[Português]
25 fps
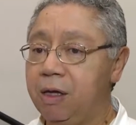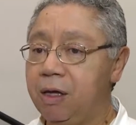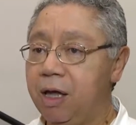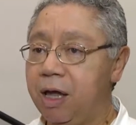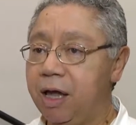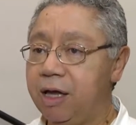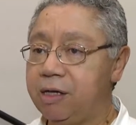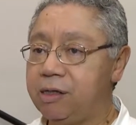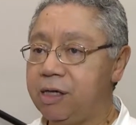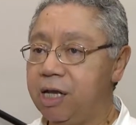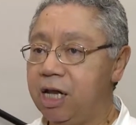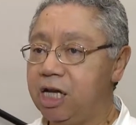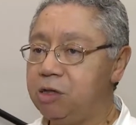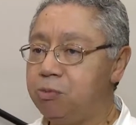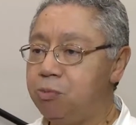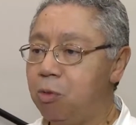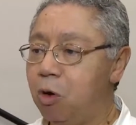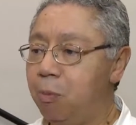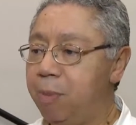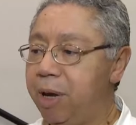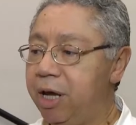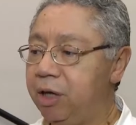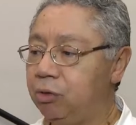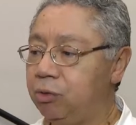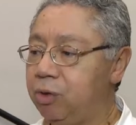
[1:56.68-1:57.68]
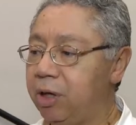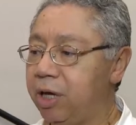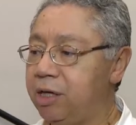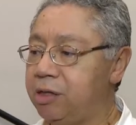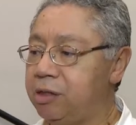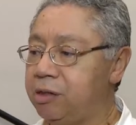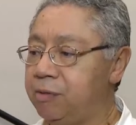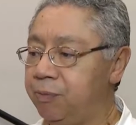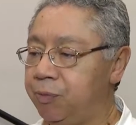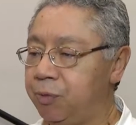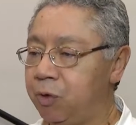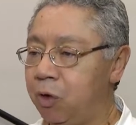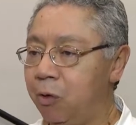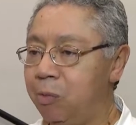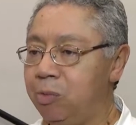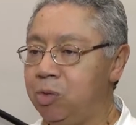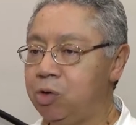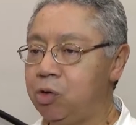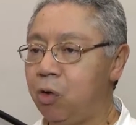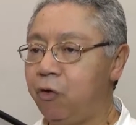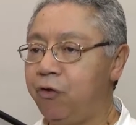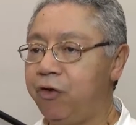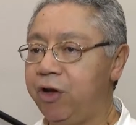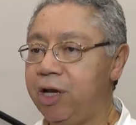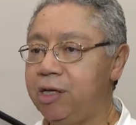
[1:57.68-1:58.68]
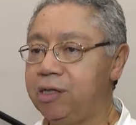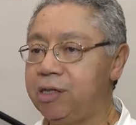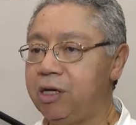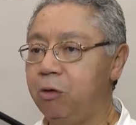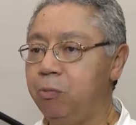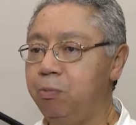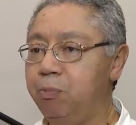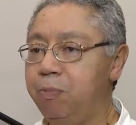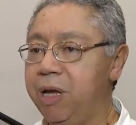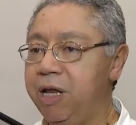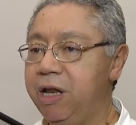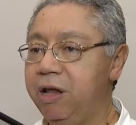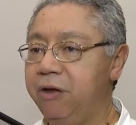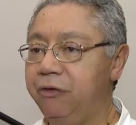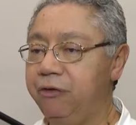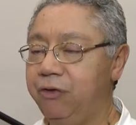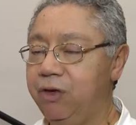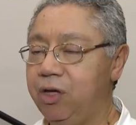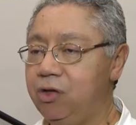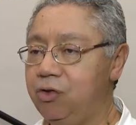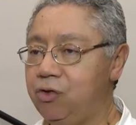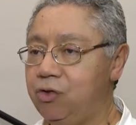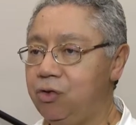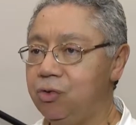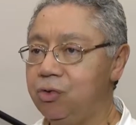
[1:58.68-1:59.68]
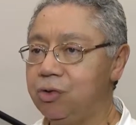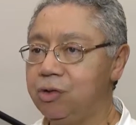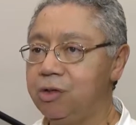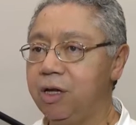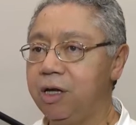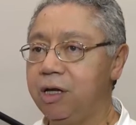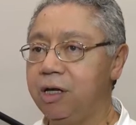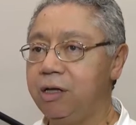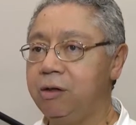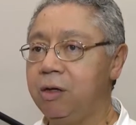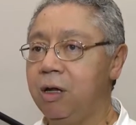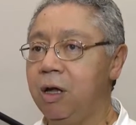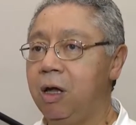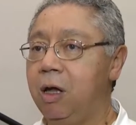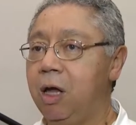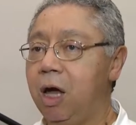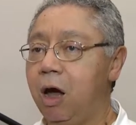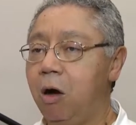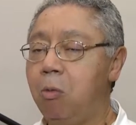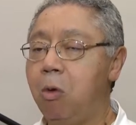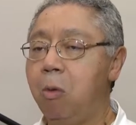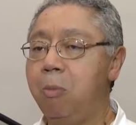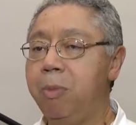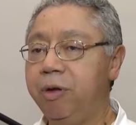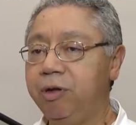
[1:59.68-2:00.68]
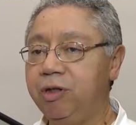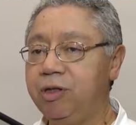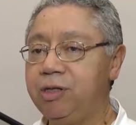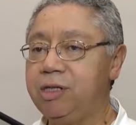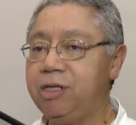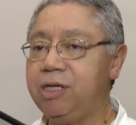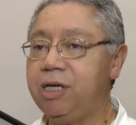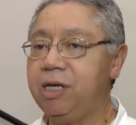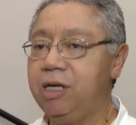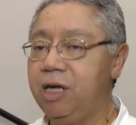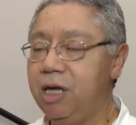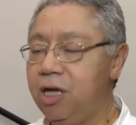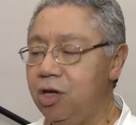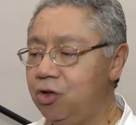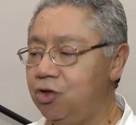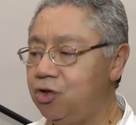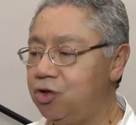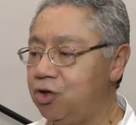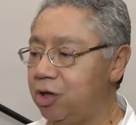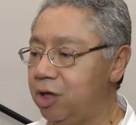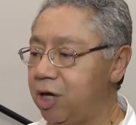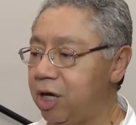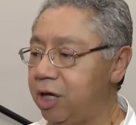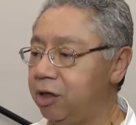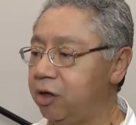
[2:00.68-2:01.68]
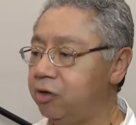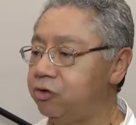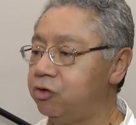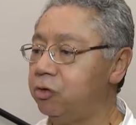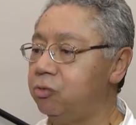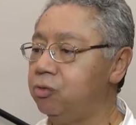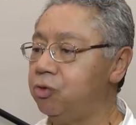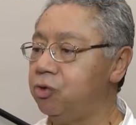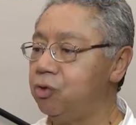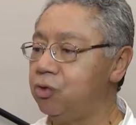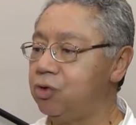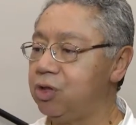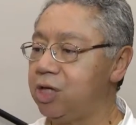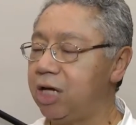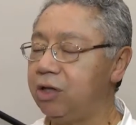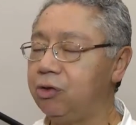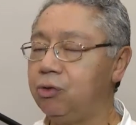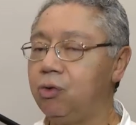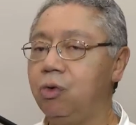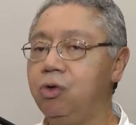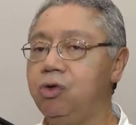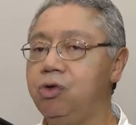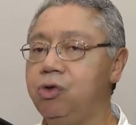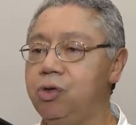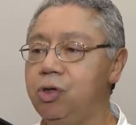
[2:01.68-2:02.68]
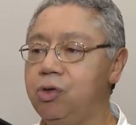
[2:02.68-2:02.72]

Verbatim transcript: é, se nesse momento estamos oferecendo benefícios, né, ao momento seguinte né, nós vamos usar todos